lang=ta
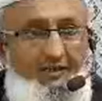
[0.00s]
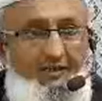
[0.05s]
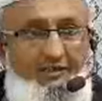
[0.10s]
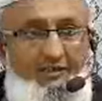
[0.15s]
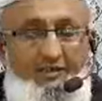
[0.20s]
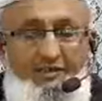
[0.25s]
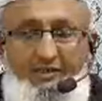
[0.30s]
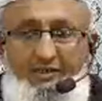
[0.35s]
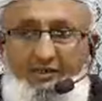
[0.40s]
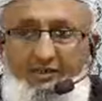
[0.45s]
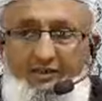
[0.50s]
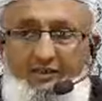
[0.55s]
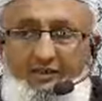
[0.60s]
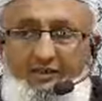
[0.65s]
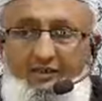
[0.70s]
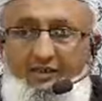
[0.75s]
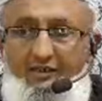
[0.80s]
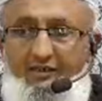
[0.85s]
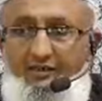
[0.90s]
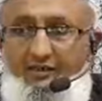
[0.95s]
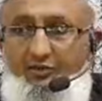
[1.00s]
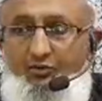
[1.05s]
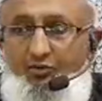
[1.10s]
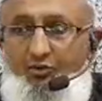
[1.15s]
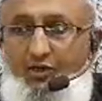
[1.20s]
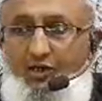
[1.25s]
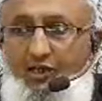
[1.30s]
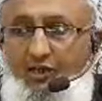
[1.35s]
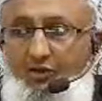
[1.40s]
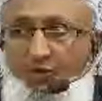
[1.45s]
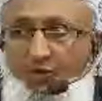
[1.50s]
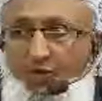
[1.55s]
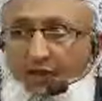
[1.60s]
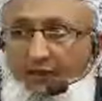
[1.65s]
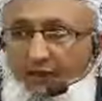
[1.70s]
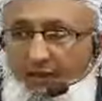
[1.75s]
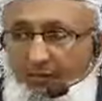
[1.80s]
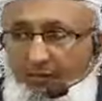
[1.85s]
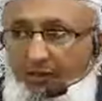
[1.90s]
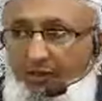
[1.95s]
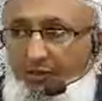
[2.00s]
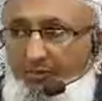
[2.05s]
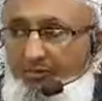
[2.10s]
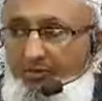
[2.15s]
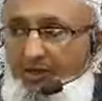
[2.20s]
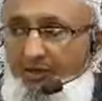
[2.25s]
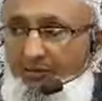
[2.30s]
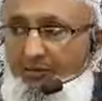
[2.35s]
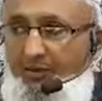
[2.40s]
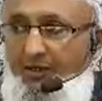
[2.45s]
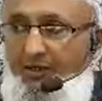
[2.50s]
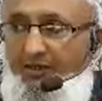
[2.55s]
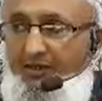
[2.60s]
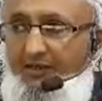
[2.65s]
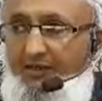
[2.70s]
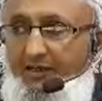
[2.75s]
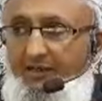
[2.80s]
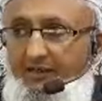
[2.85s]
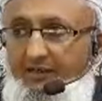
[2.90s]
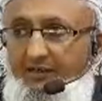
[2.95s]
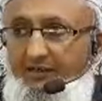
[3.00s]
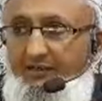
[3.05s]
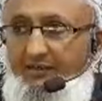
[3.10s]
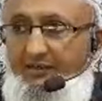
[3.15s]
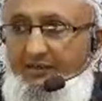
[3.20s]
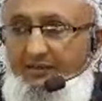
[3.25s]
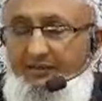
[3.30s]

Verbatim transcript: எது இருக்கக்கூடாதோ அதை மட்டும்தான் பார்க்கிறார்கள்